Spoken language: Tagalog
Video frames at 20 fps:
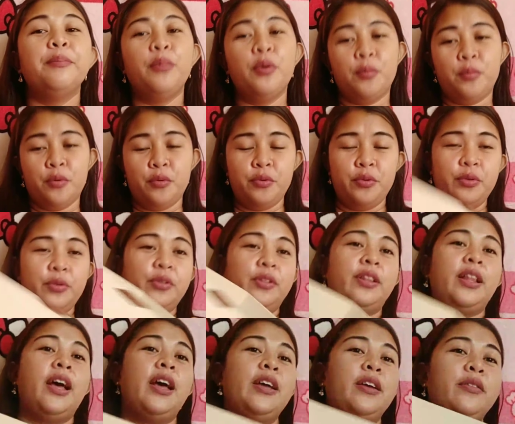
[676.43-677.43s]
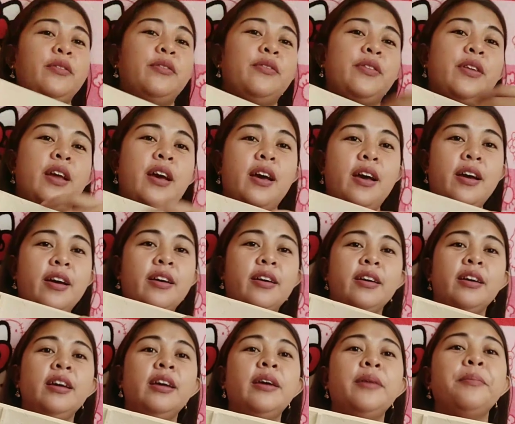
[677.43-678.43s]
Bubunot tayo
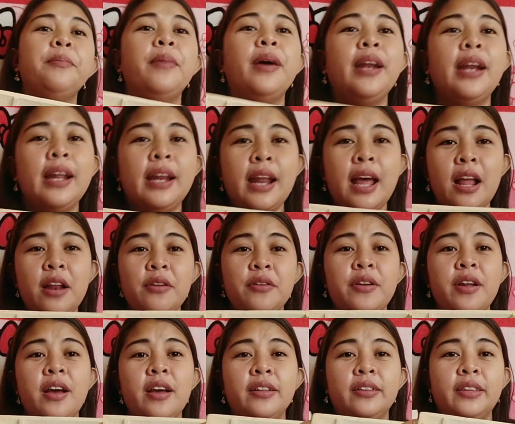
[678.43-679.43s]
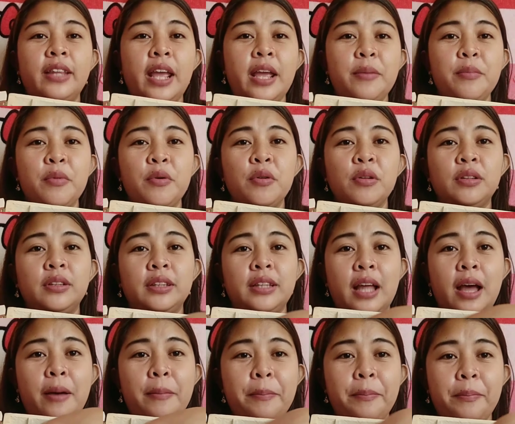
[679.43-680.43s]
ng mananalo ng
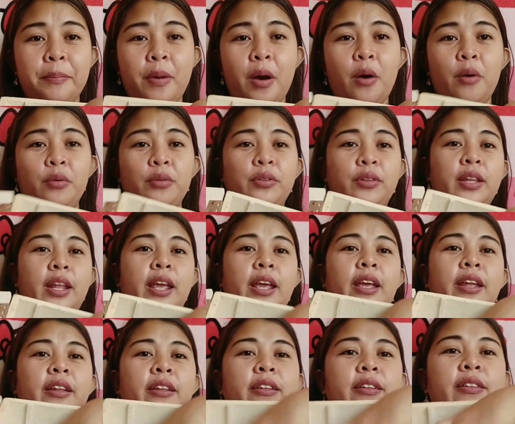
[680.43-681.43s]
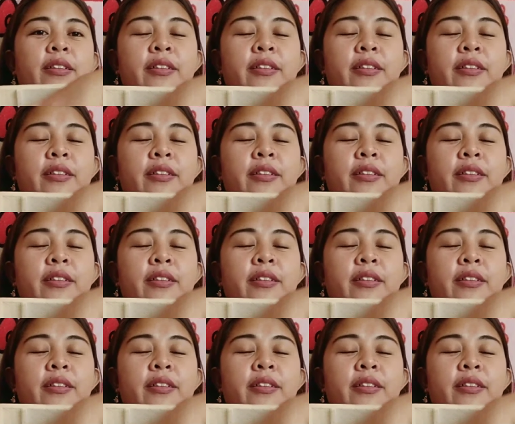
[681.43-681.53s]
tabletop fountain.